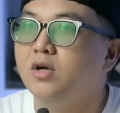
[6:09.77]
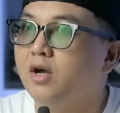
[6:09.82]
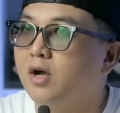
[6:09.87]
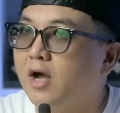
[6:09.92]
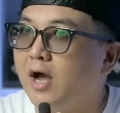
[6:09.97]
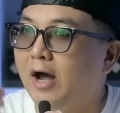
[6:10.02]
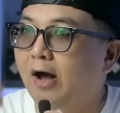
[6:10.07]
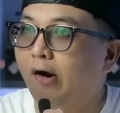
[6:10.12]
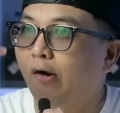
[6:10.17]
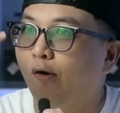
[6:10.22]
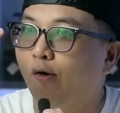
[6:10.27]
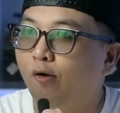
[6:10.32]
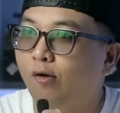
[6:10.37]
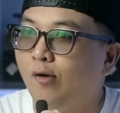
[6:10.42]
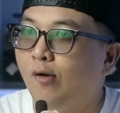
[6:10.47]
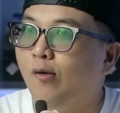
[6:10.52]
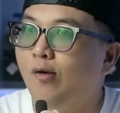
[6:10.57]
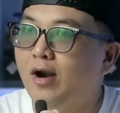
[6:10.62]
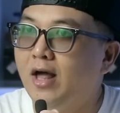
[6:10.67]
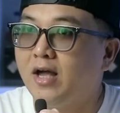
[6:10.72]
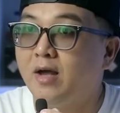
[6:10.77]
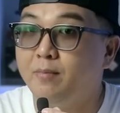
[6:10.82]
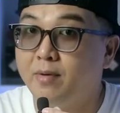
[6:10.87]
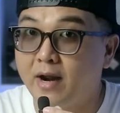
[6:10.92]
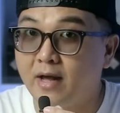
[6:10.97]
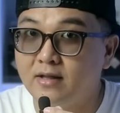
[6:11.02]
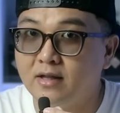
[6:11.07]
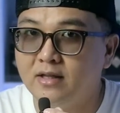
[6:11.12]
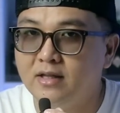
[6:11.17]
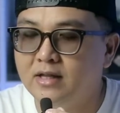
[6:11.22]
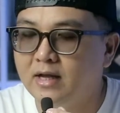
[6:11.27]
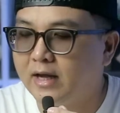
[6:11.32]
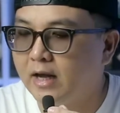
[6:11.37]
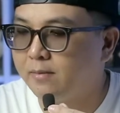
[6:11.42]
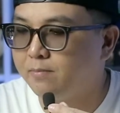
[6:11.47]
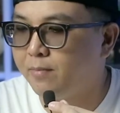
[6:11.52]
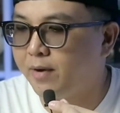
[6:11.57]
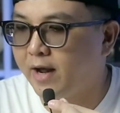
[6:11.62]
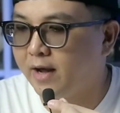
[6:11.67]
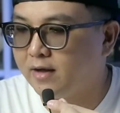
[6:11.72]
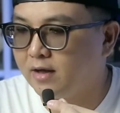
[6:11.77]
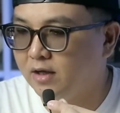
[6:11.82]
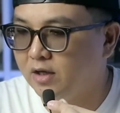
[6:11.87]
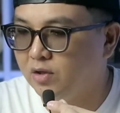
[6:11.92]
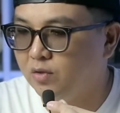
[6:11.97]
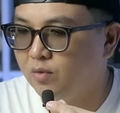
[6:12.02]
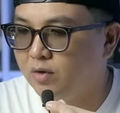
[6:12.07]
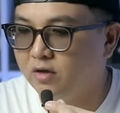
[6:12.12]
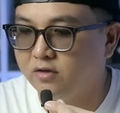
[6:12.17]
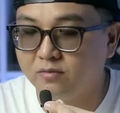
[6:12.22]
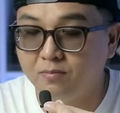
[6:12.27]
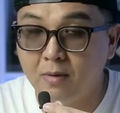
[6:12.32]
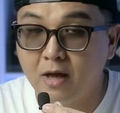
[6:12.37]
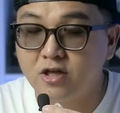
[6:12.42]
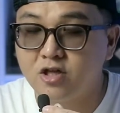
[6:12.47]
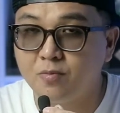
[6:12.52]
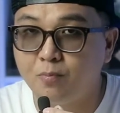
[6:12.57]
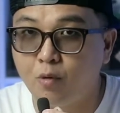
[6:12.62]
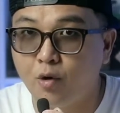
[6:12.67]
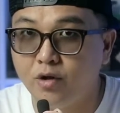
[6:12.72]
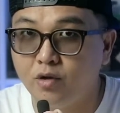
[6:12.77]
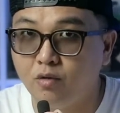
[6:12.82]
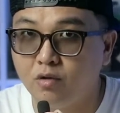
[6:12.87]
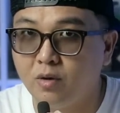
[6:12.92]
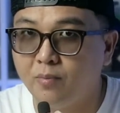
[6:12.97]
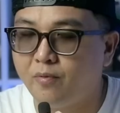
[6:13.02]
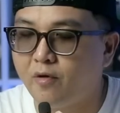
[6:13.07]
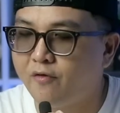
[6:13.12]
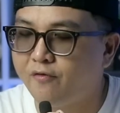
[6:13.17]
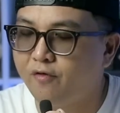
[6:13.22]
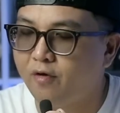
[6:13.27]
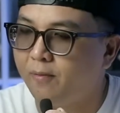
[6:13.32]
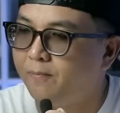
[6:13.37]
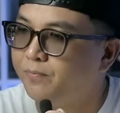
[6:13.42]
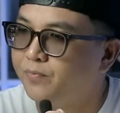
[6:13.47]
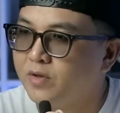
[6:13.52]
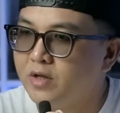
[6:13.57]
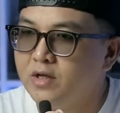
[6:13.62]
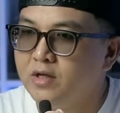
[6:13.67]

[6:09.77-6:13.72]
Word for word: kalau lo lagi berada di dekat mereka gitu guys. Match point of the perform.